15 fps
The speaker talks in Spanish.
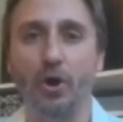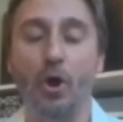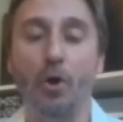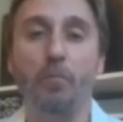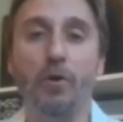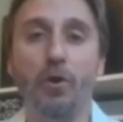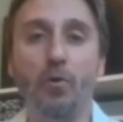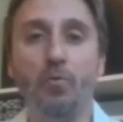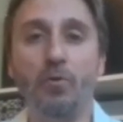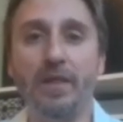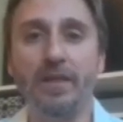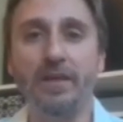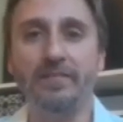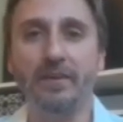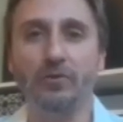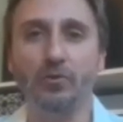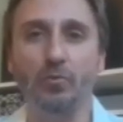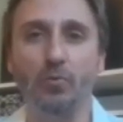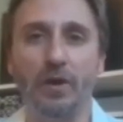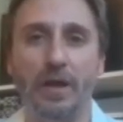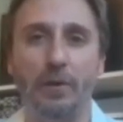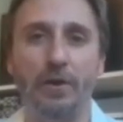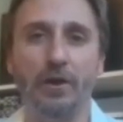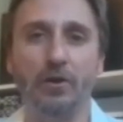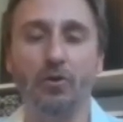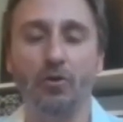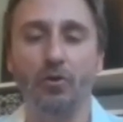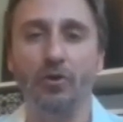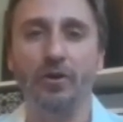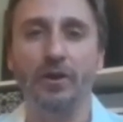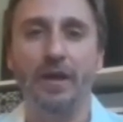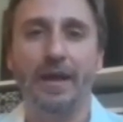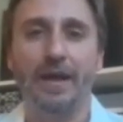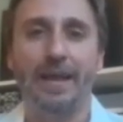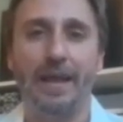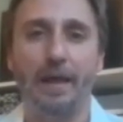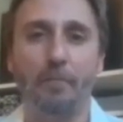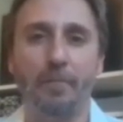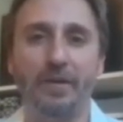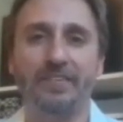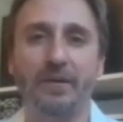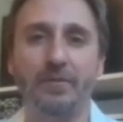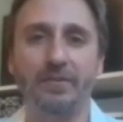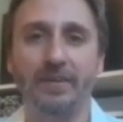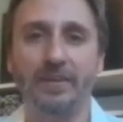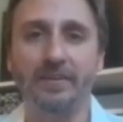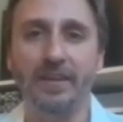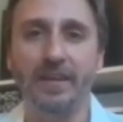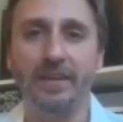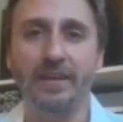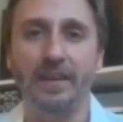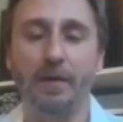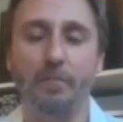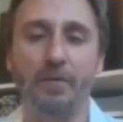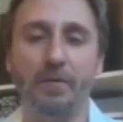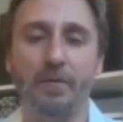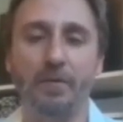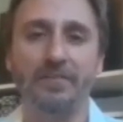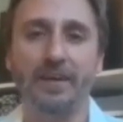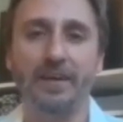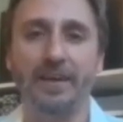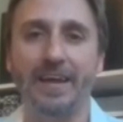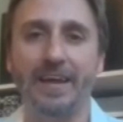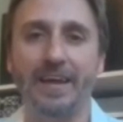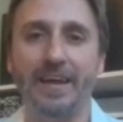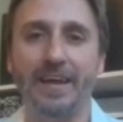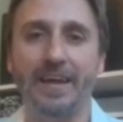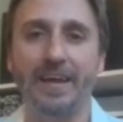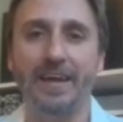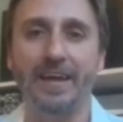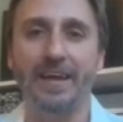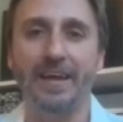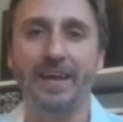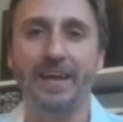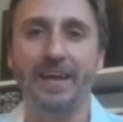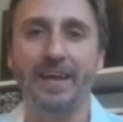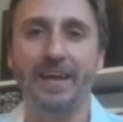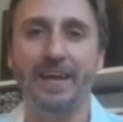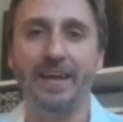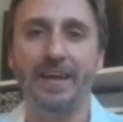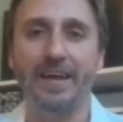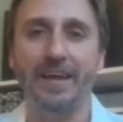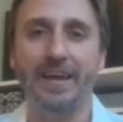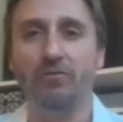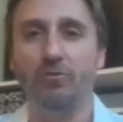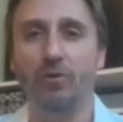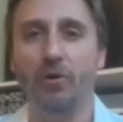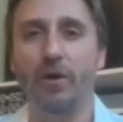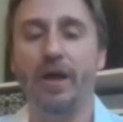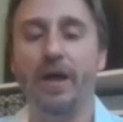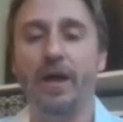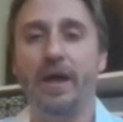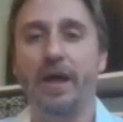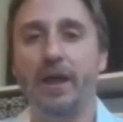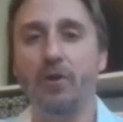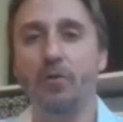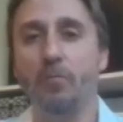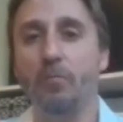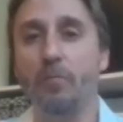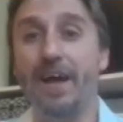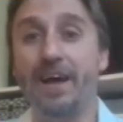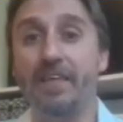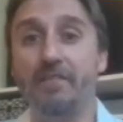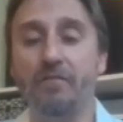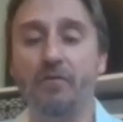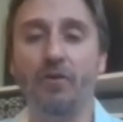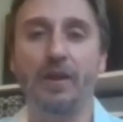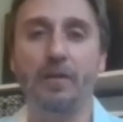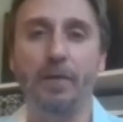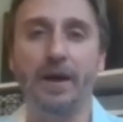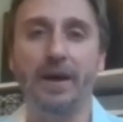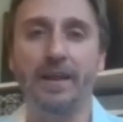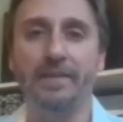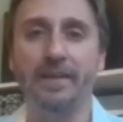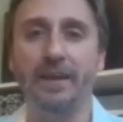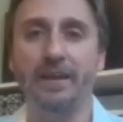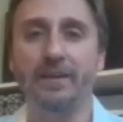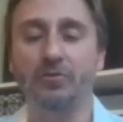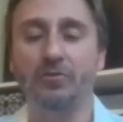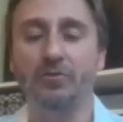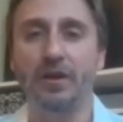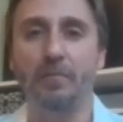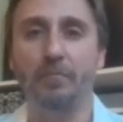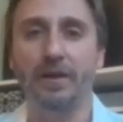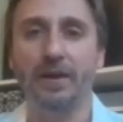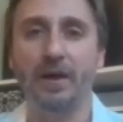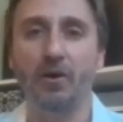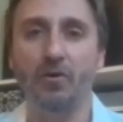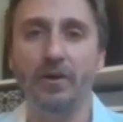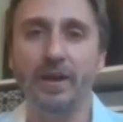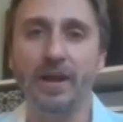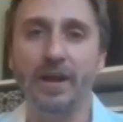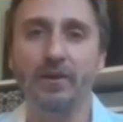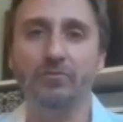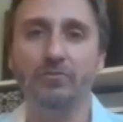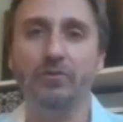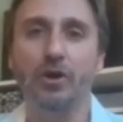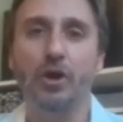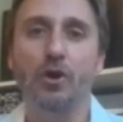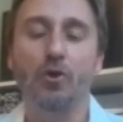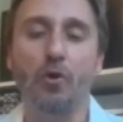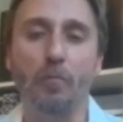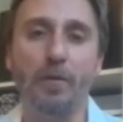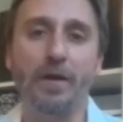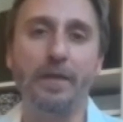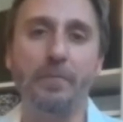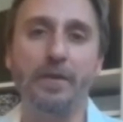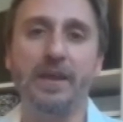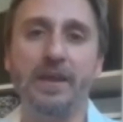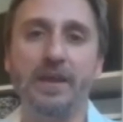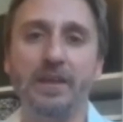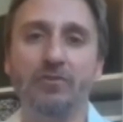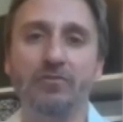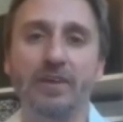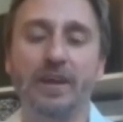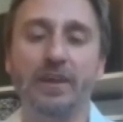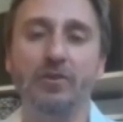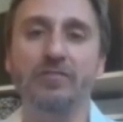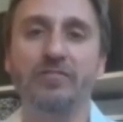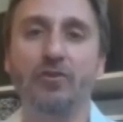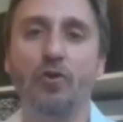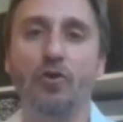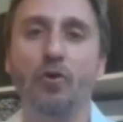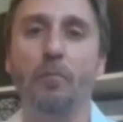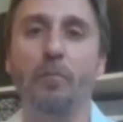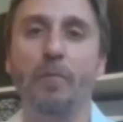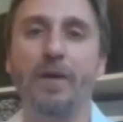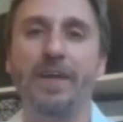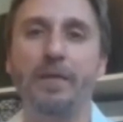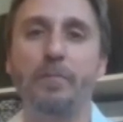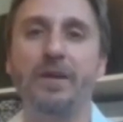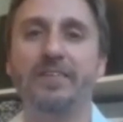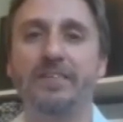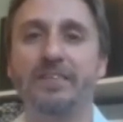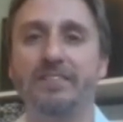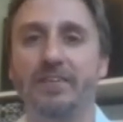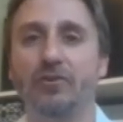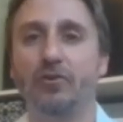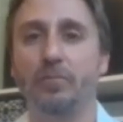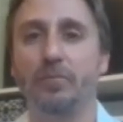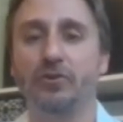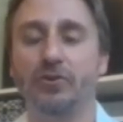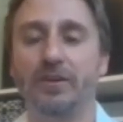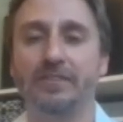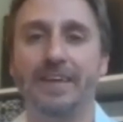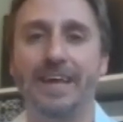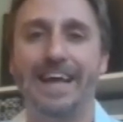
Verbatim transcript: Bueno, una de esas tuvo que ver con la empresa Vicentín, la empresa que entró en diciembre del 2019 en un mega default, el más grande de la historia del mercado de granos, con más de 1.500 acreedores y con más de 1.700 millones